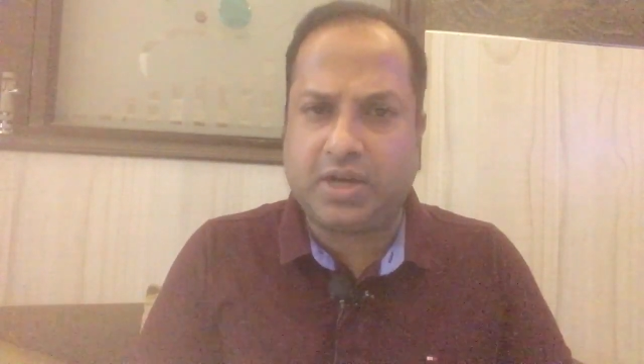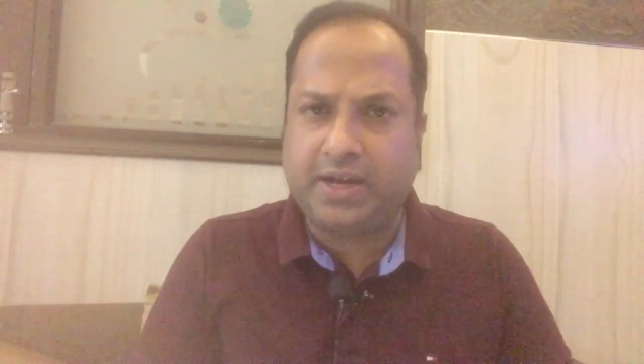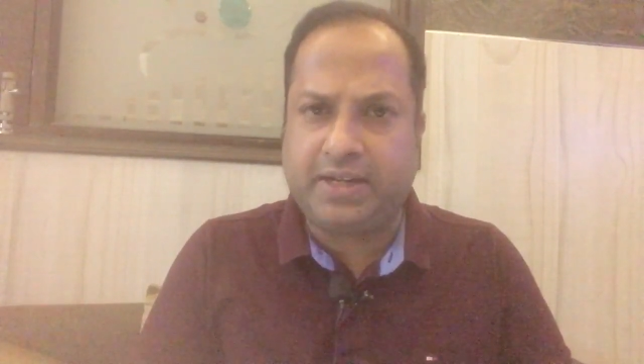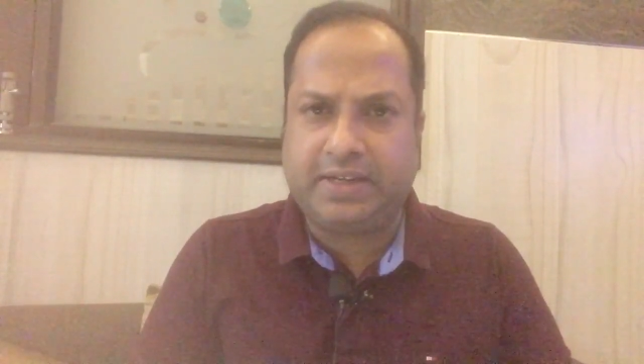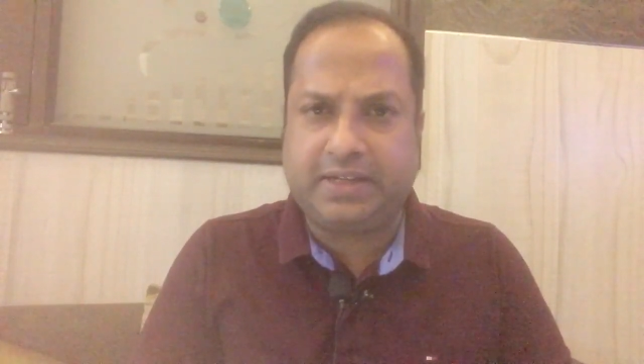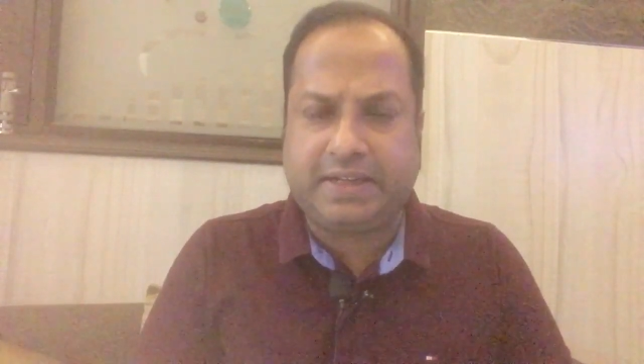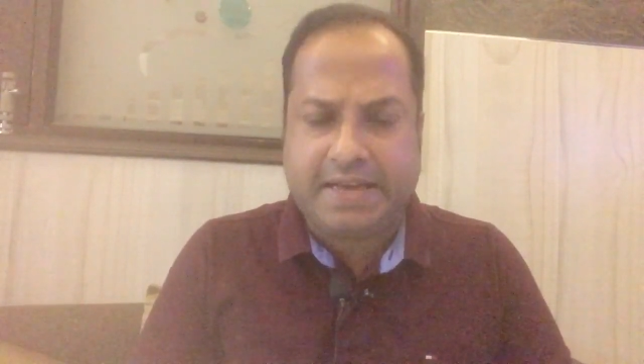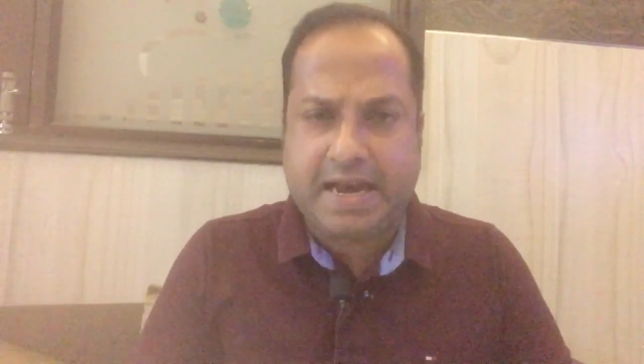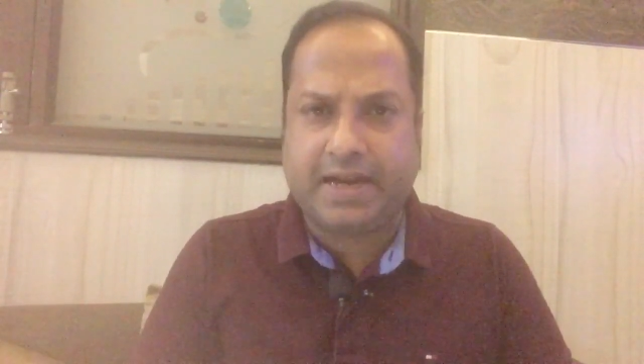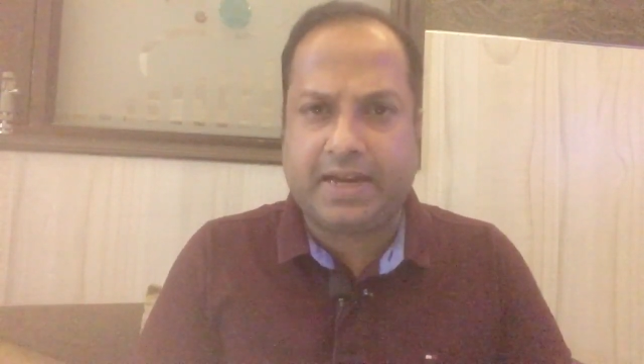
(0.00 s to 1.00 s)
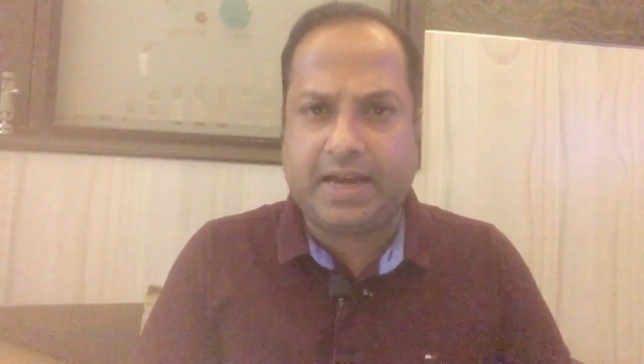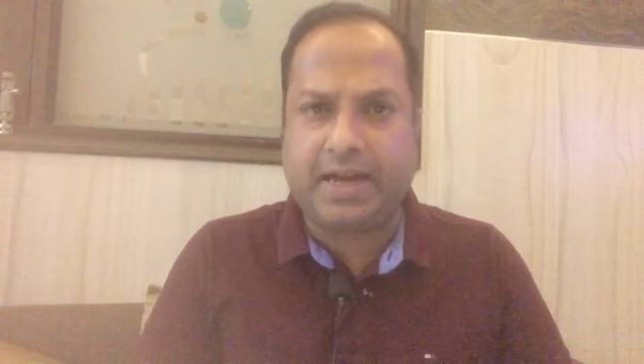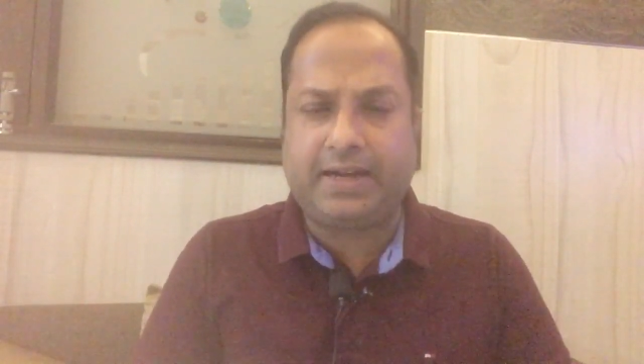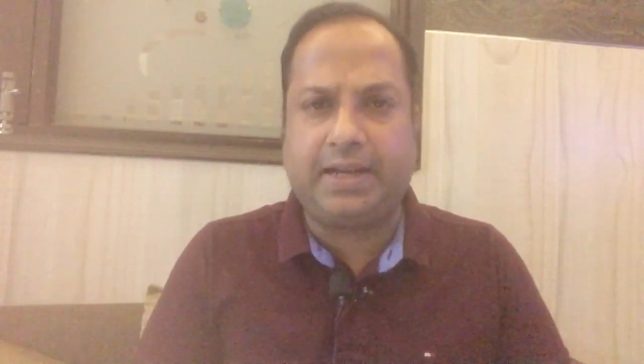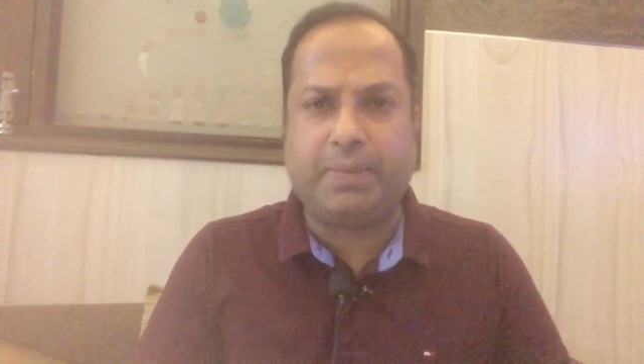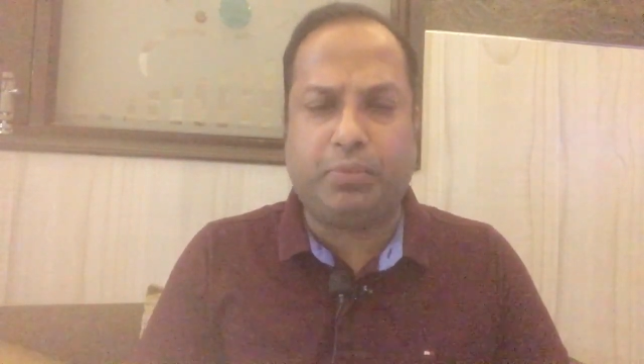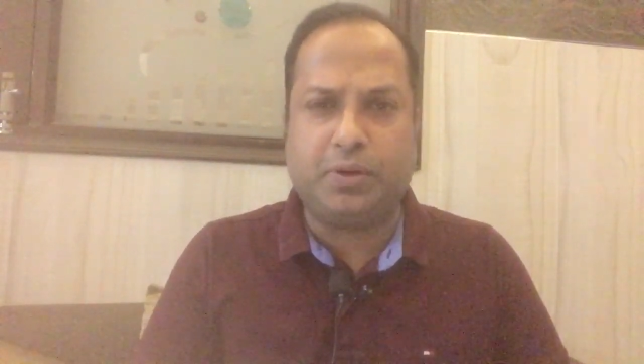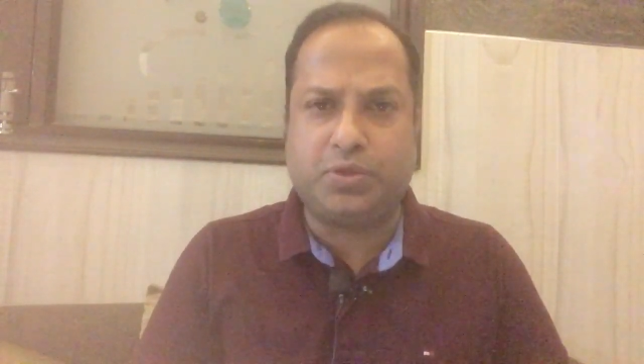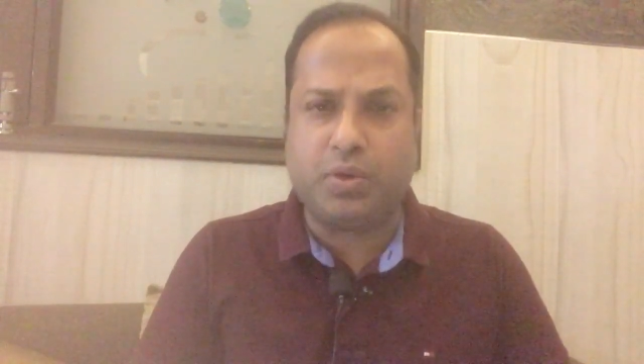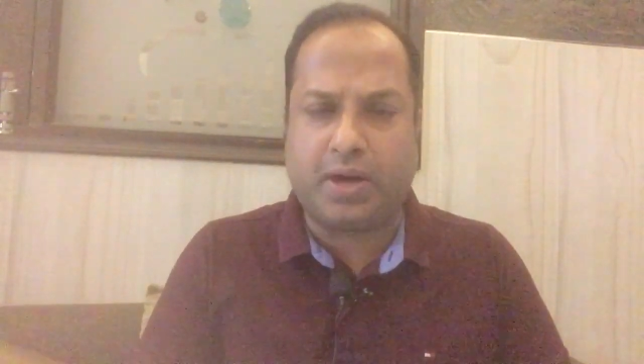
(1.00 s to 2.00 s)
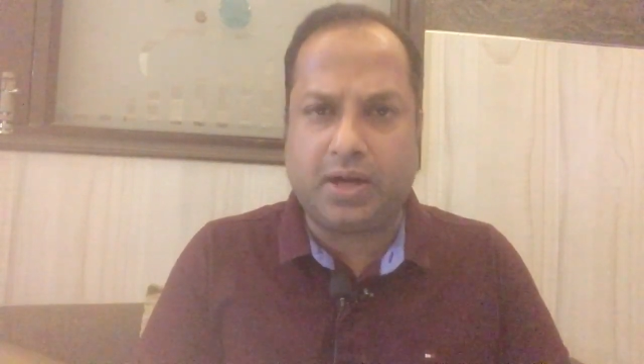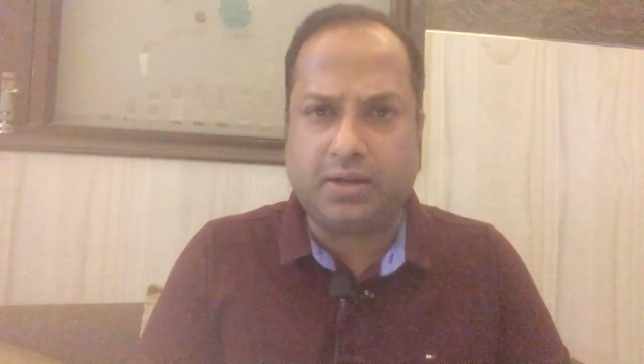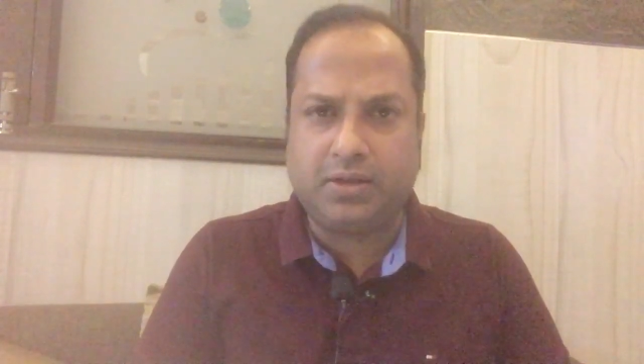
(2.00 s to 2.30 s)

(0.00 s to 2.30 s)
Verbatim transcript: जारी किया गया है दिल्ली पुलिस द्वारा